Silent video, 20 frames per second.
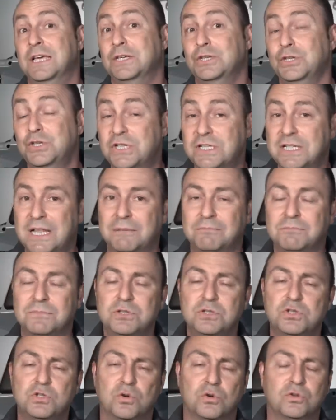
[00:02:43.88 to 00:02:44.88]

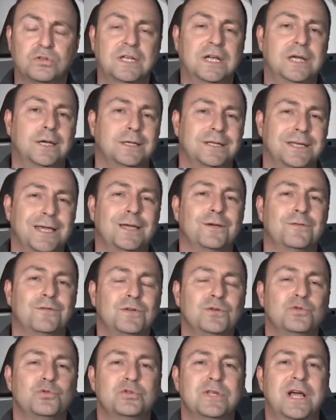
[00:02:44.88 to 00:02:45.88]
işlenmiş. Çok da
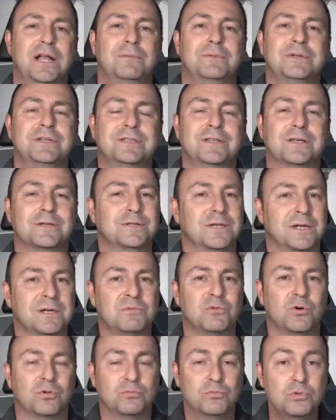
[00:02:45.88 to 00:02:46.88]
keyifli güzel bir
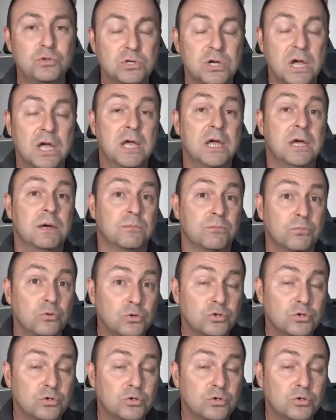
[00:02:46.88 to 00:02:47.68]
tasarım olmuş. Bu